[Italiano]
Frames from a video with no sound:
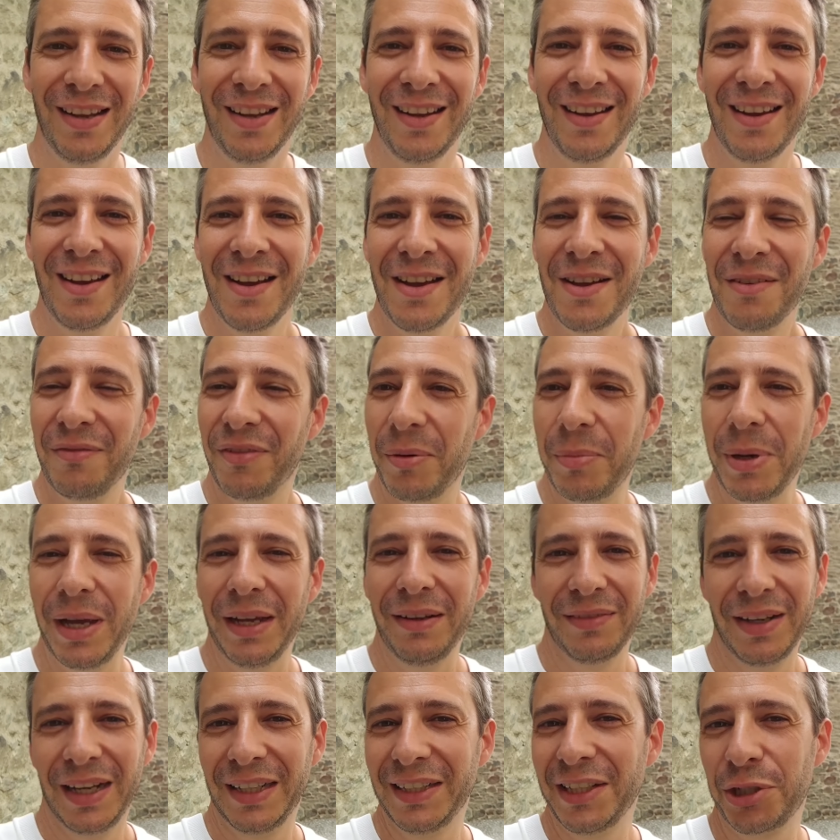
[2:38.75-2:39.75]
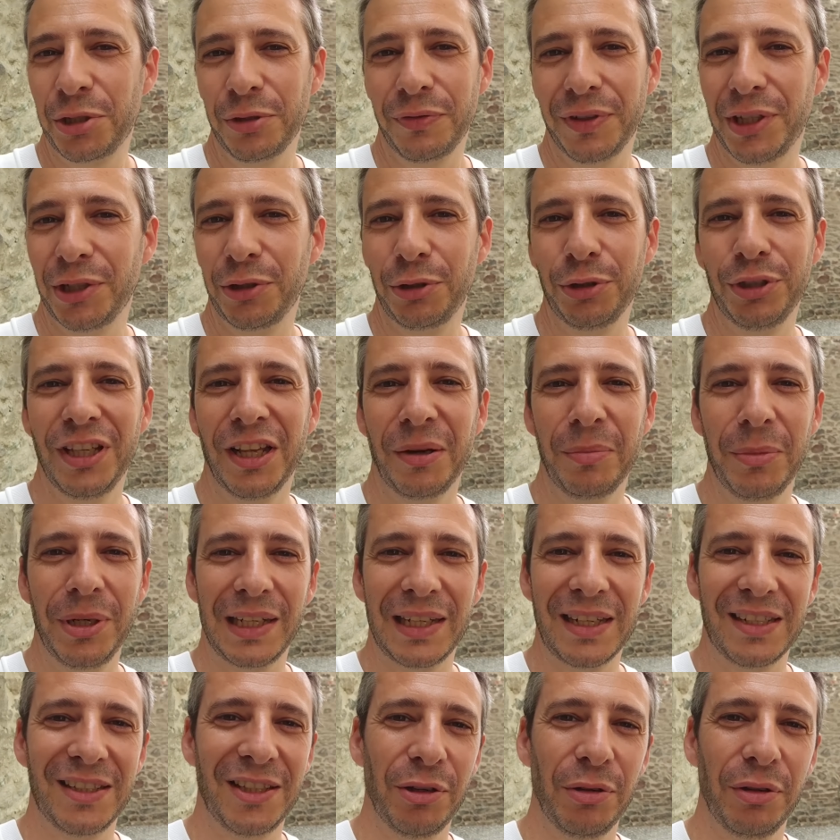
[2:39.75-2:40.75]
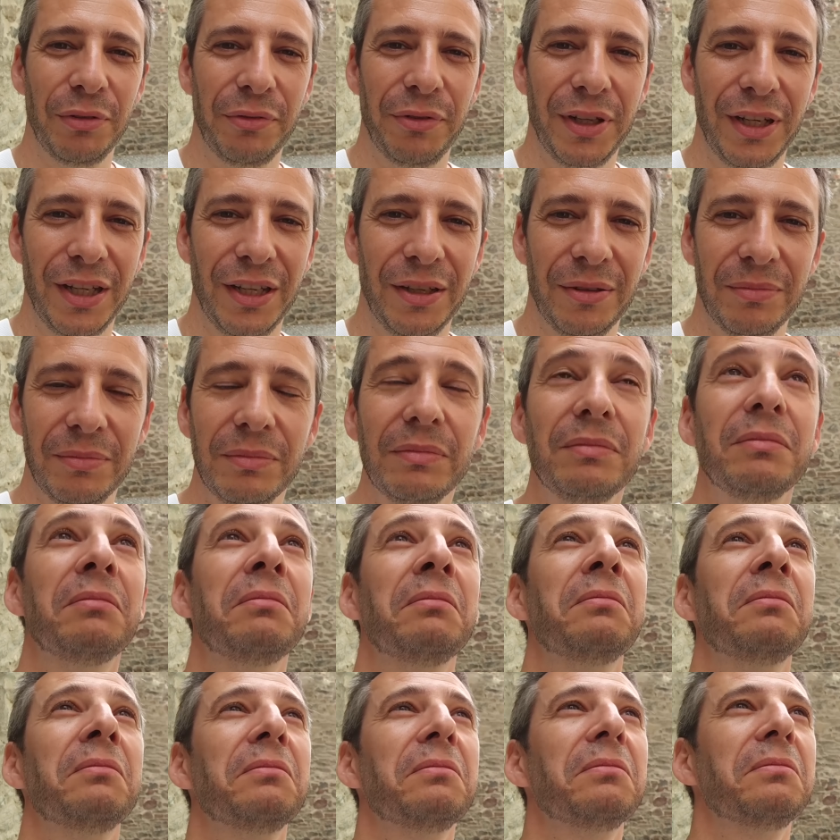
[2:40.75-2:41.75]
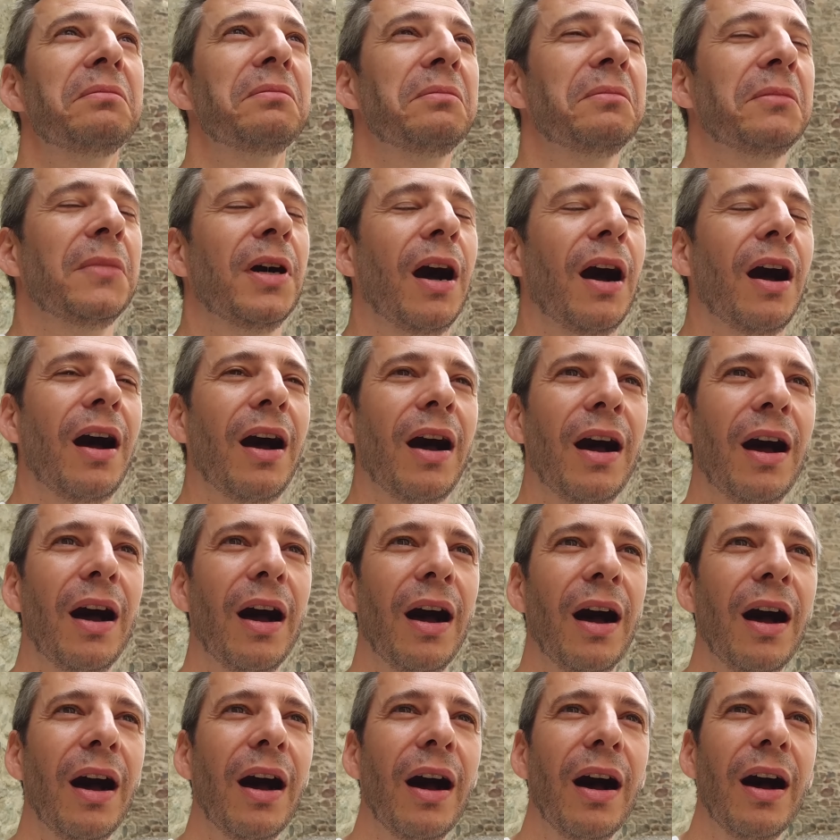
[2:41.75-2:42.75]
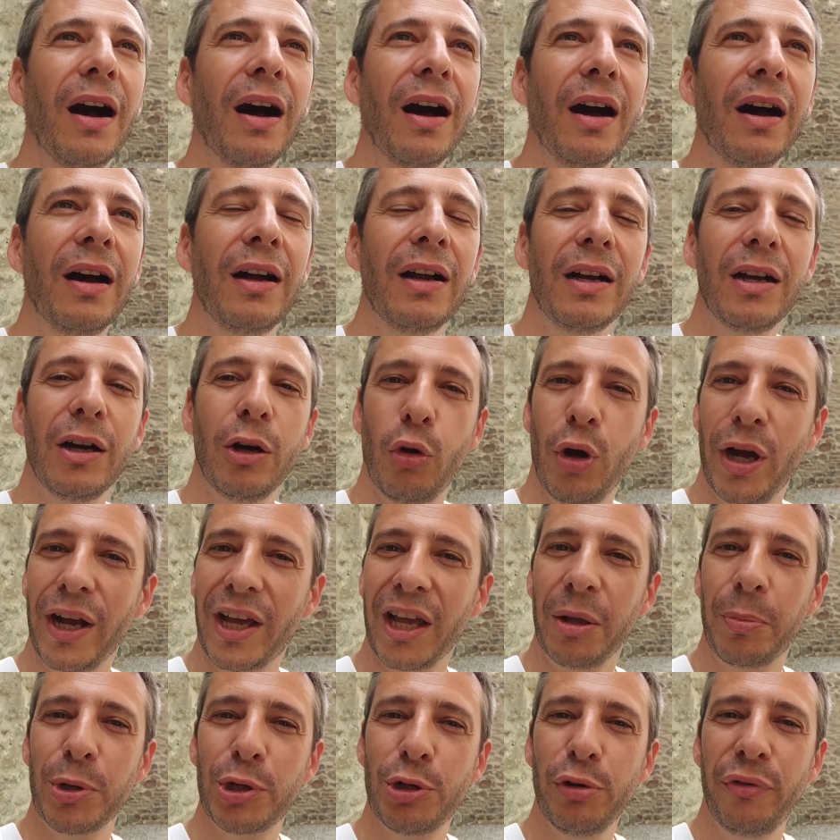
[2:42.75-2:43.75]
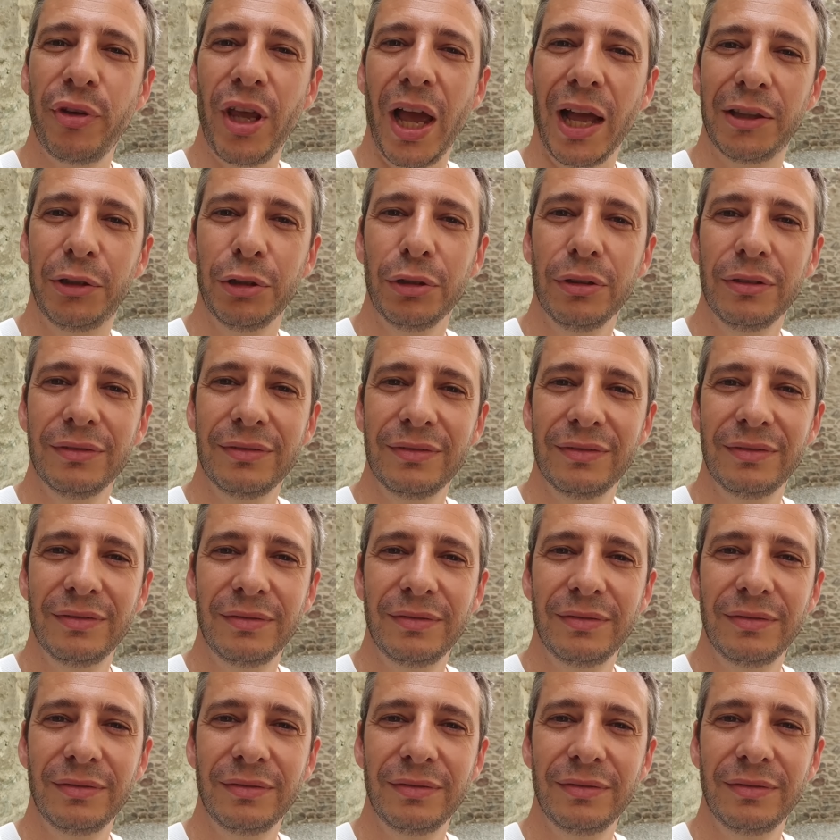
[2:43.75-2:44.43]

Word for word: Vabbè, adesso vado a godermi il castello di Feni. Ah, ho anche ripreso fiato